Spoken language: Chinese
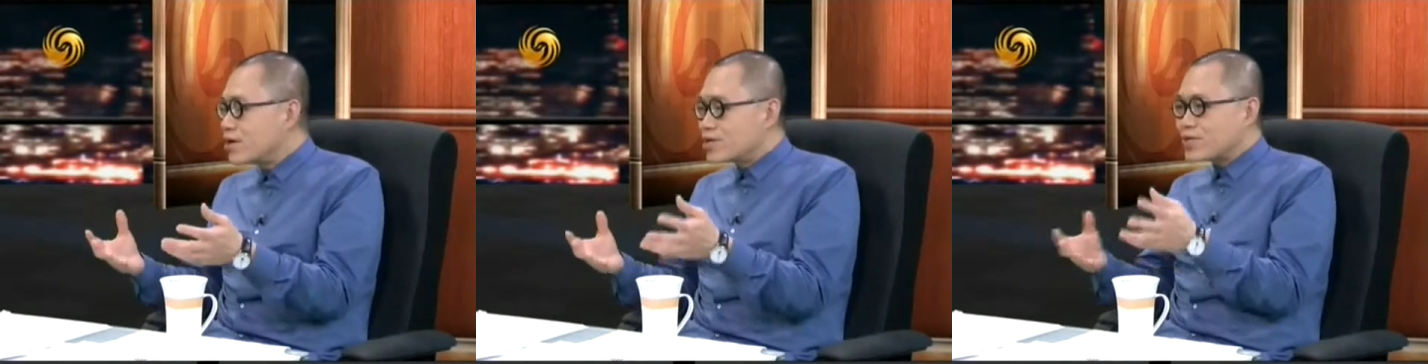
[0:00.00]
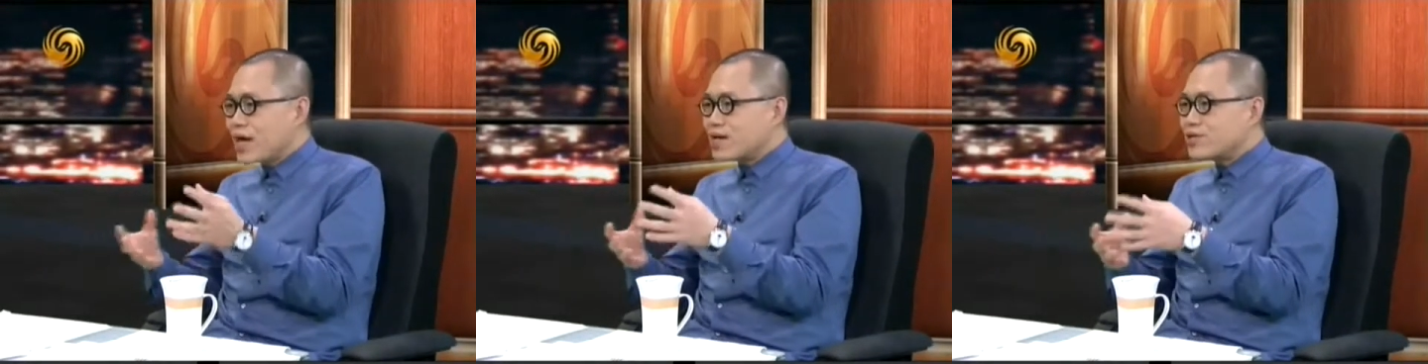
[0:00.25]

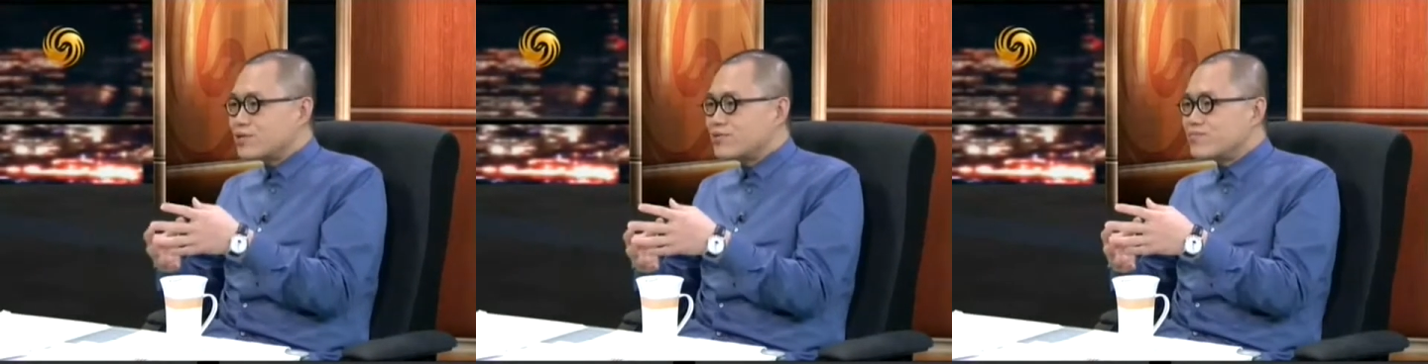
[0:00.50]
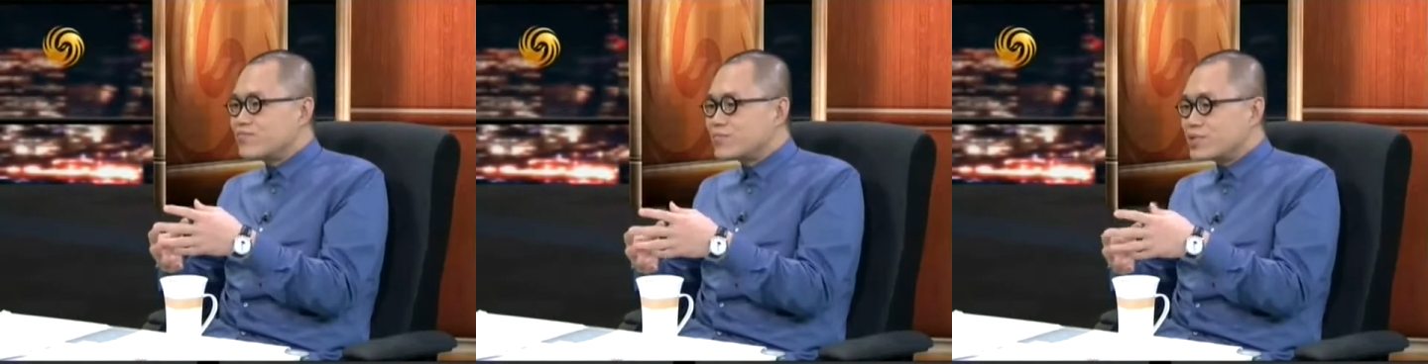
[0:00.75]
而大
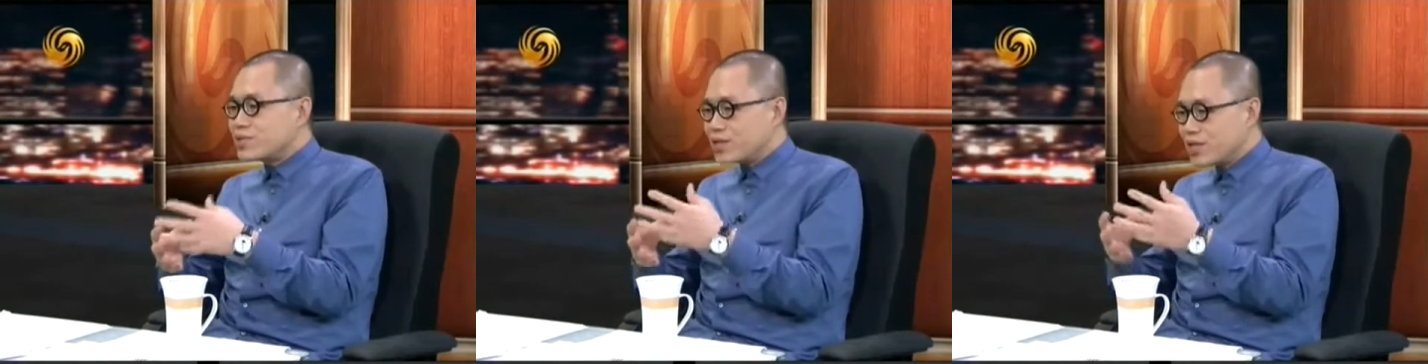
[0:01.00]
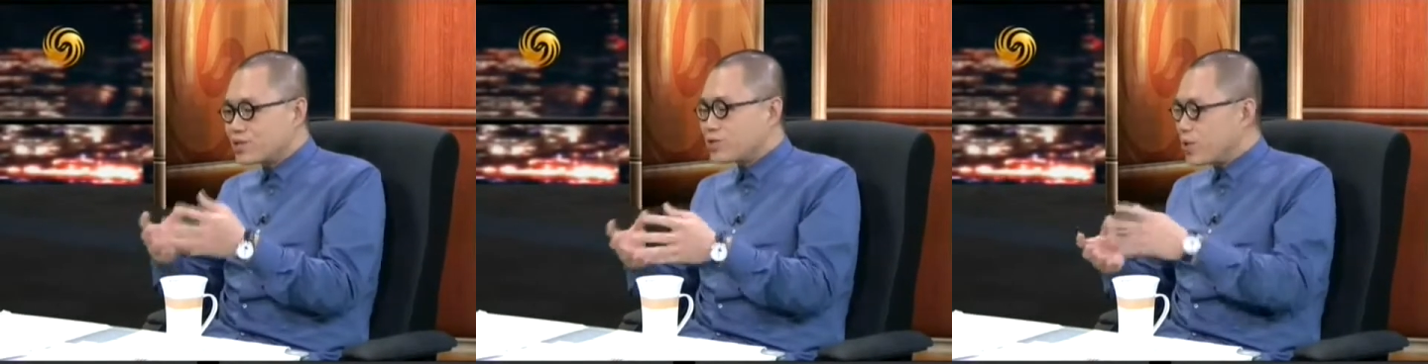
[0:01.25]
众
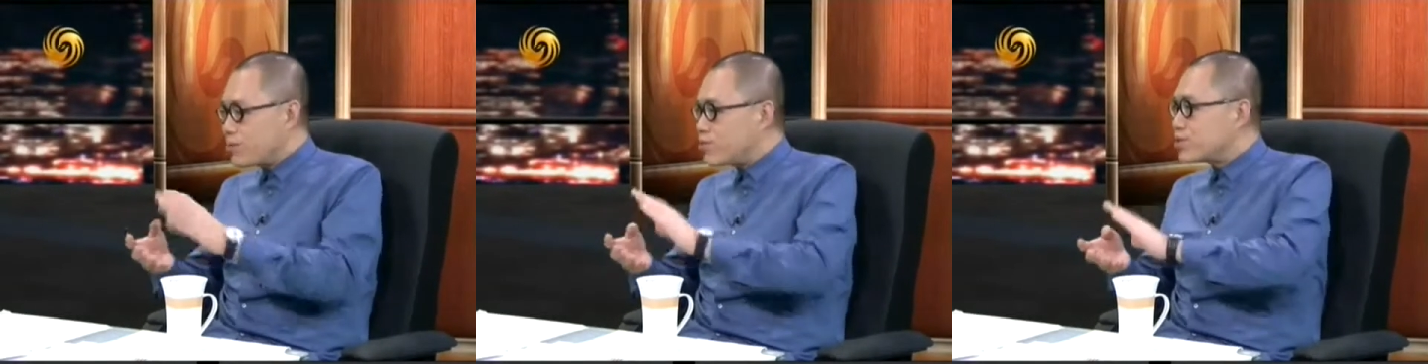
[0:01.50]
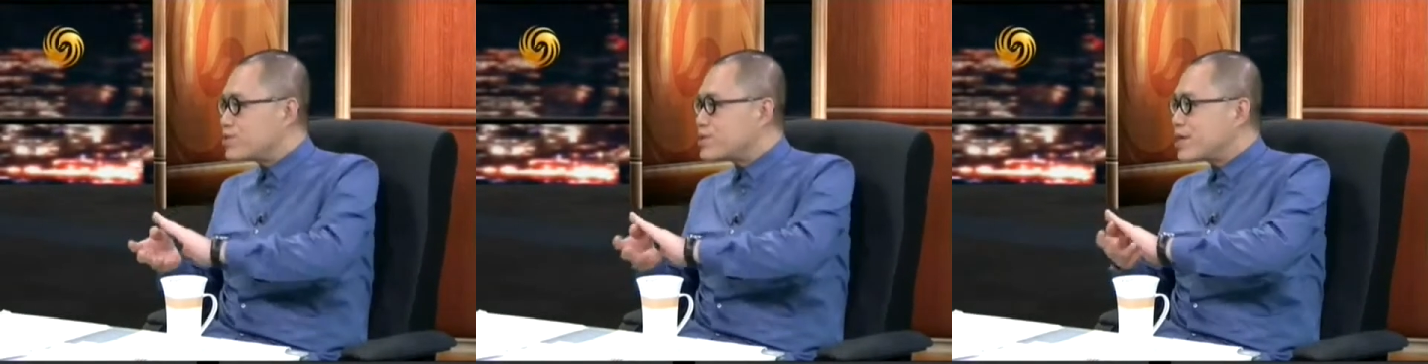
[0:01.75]
则全
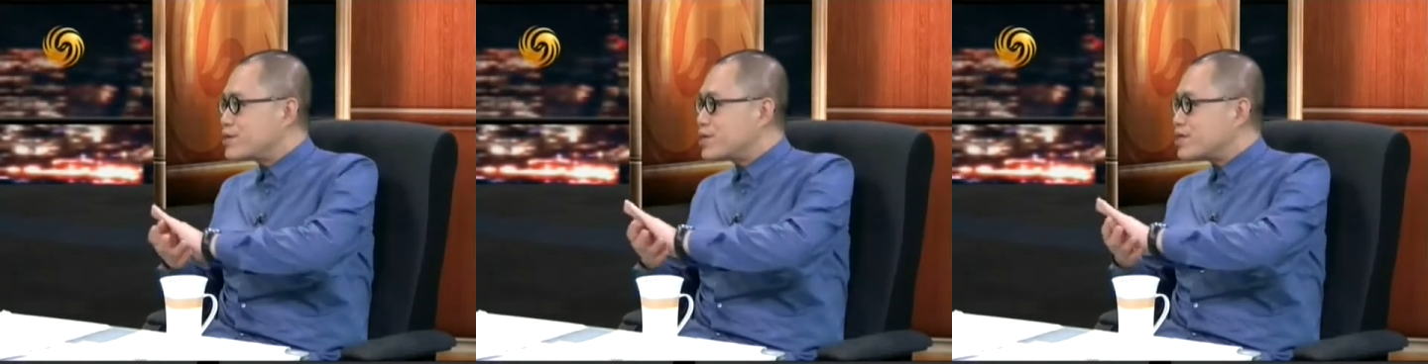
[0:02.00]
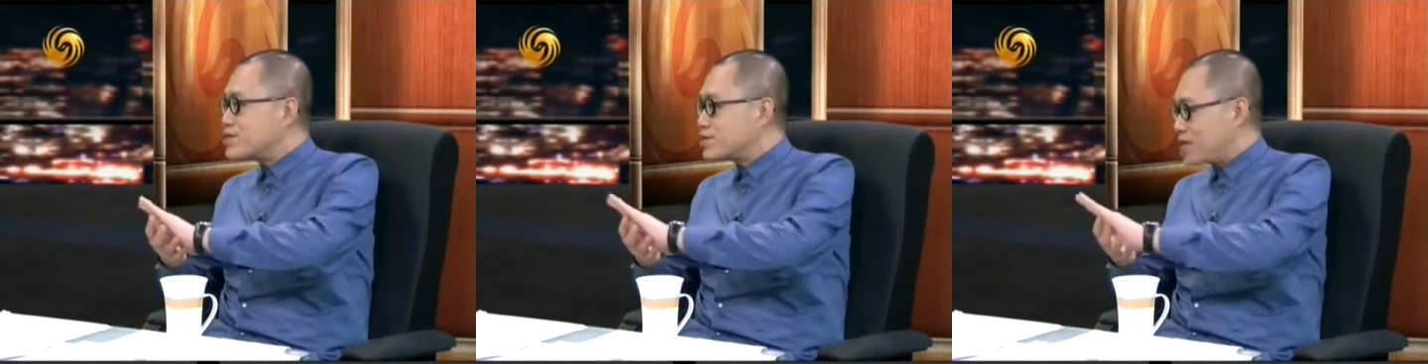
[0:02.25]
部都在
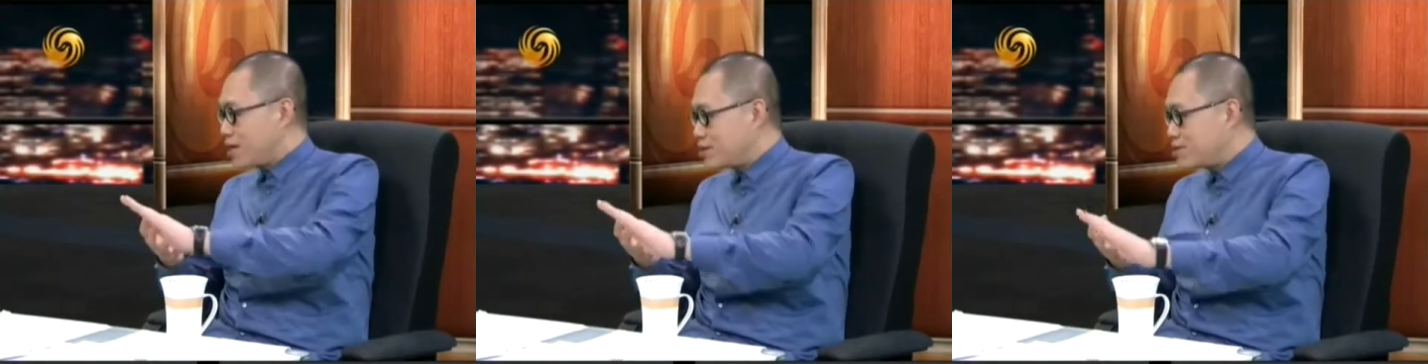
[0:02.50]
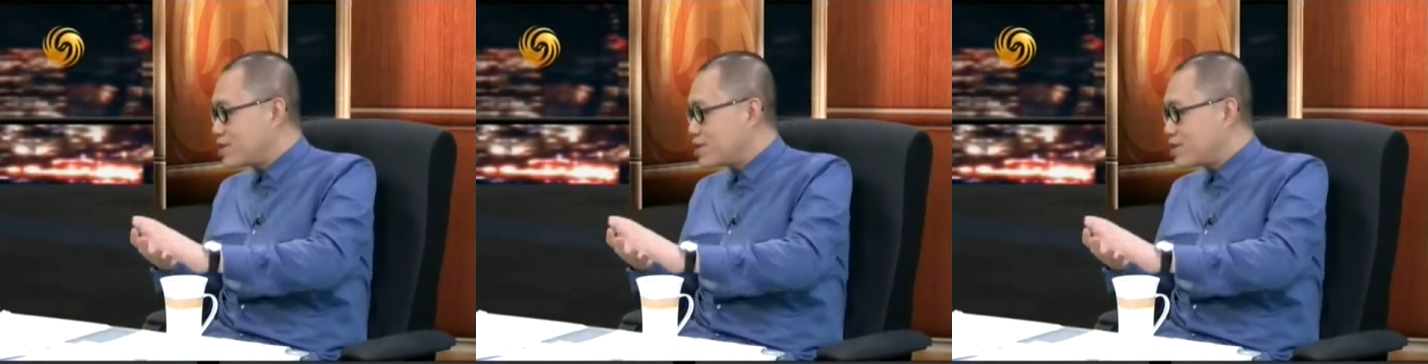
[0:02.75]
电视台、